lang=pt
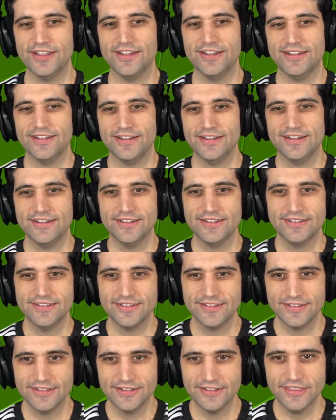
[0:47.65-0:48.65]
link
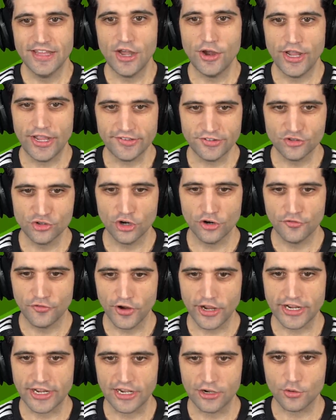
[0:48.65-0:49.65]
é desse jogo. Não, esse jogo
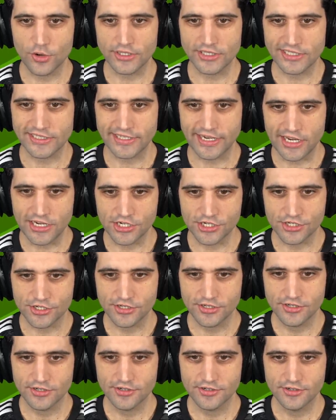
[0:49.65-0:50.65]
foi aquele 4x3?